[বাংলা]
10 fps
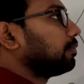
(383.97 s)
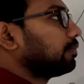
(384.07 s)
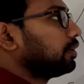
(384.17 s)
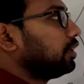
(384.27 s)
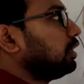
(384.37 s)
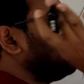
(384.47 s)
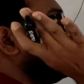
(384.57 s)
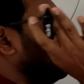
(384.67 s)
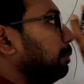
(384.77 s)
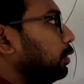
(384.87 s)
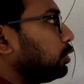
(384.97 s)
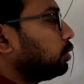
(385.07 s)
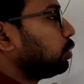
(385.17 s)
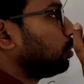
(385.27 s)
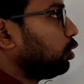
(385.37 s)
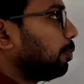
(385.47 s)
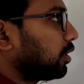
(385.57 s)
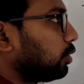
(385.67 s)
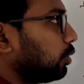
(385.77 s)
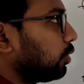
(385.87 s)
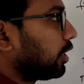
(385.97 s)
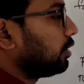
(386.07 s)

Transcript: সেম এই পর্যন্ত কোনো পার্থক্য